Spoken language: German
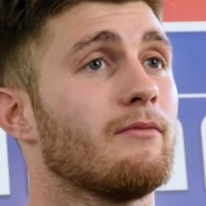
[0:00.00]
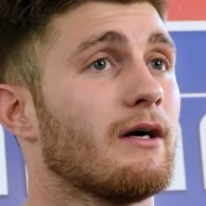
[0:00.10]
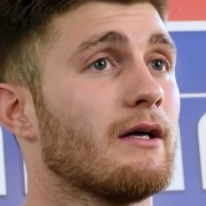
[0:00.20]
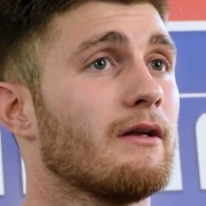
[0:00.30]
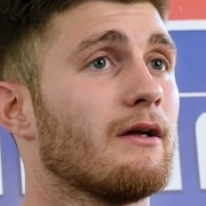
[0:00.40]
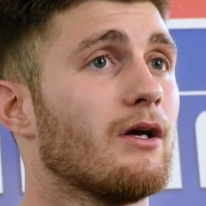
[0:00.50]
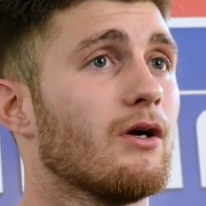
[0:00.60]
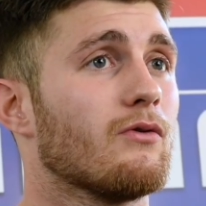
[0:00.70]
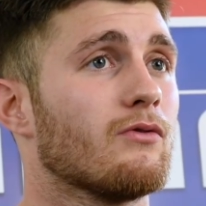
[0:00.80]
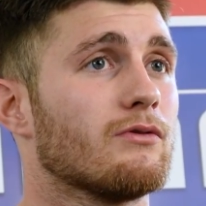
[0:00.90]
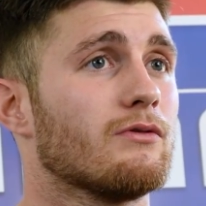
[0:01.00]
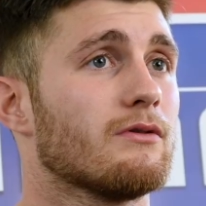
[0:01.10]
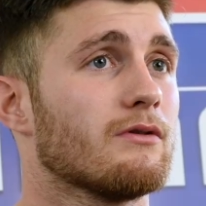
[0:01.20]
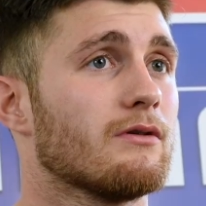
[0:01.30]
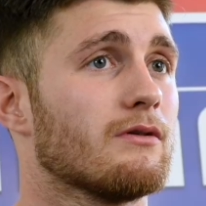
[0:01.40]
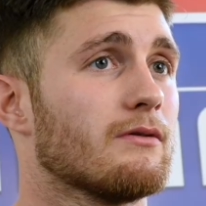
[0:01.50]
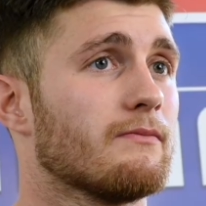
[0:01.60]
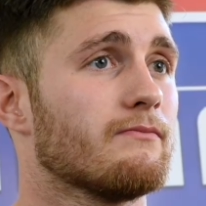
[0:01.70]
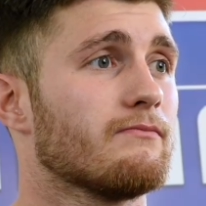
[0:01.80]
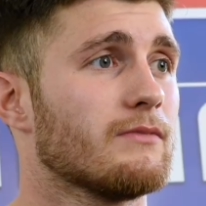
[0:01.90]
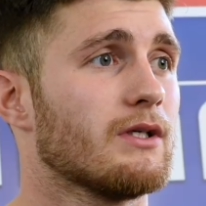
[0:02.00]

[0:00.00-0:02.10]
kann und ähm,